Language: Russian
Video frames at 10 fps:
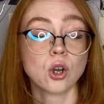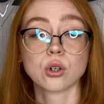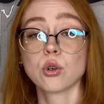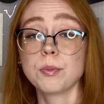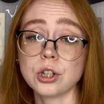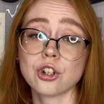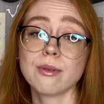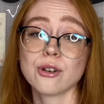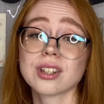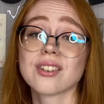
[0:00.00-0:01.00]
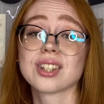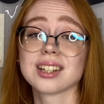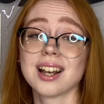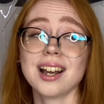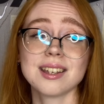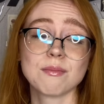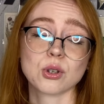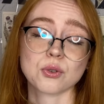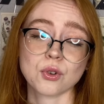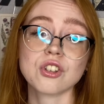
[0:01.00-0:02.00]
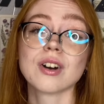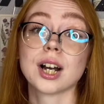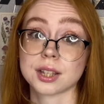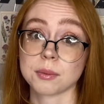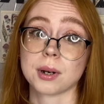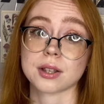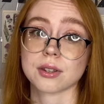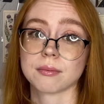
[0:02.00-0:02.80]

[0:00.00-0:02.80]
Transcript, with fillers: Крупные же блестки всегда имеют свойство осыпаться.